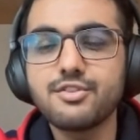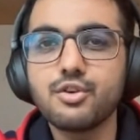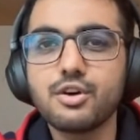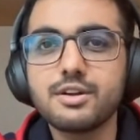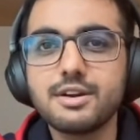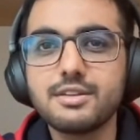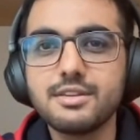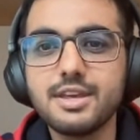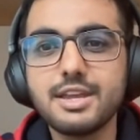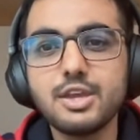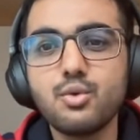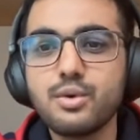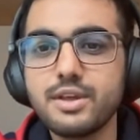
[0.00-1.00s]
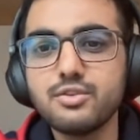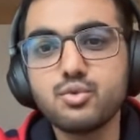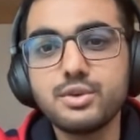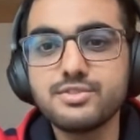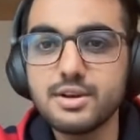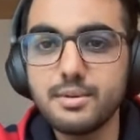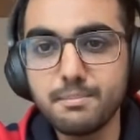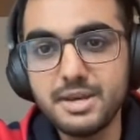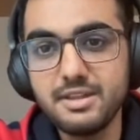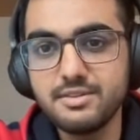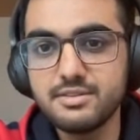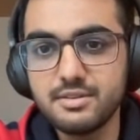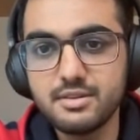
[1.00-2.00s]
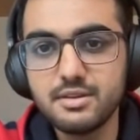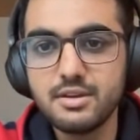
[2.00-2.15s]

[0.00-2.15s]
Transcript: एश्योर कर देता है कि यू कैन स्विच कंपनीज